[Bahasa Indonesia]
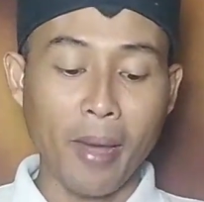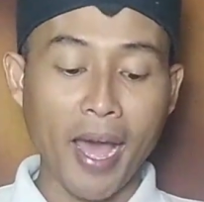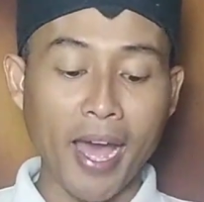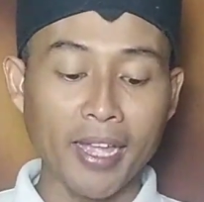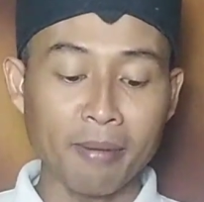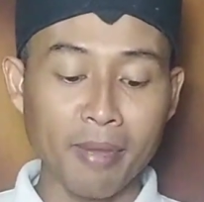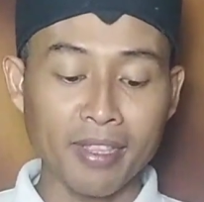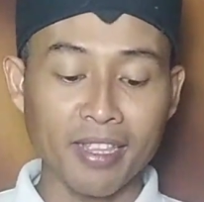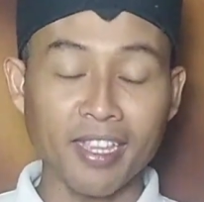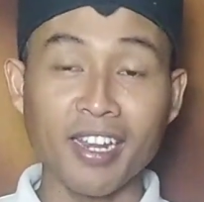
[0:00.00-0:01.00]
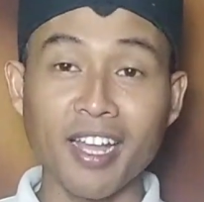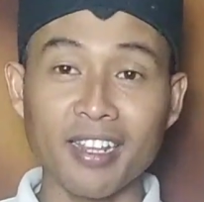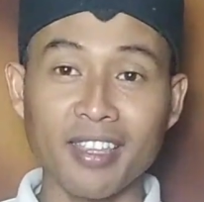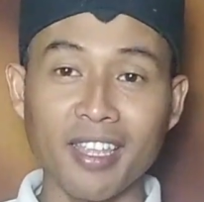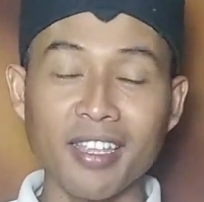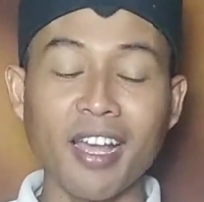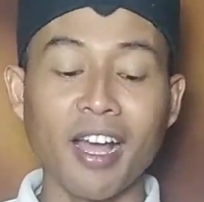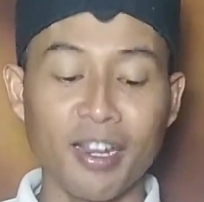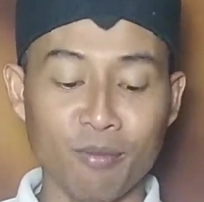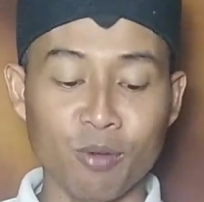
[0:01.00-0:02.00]
air mata tiada arti
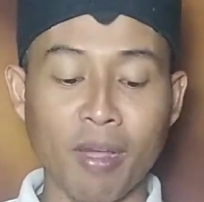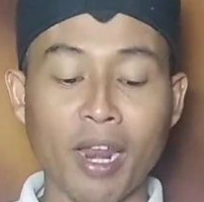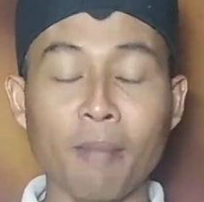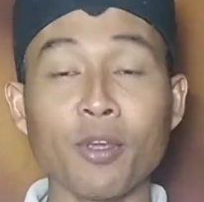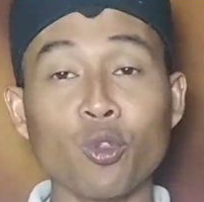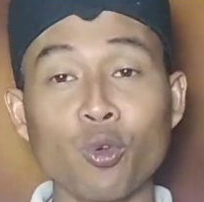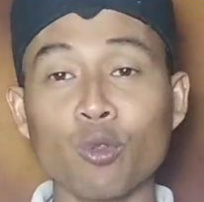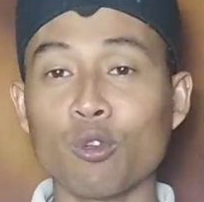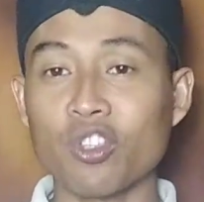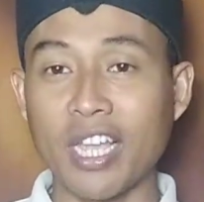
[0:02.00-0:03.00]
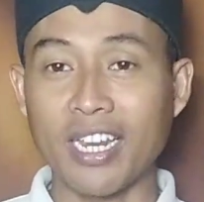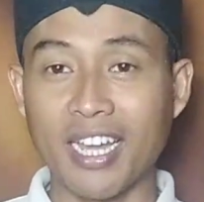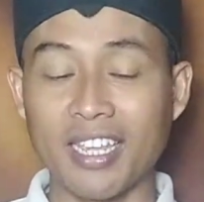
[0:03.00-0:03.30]
halimun malam itu untuk side A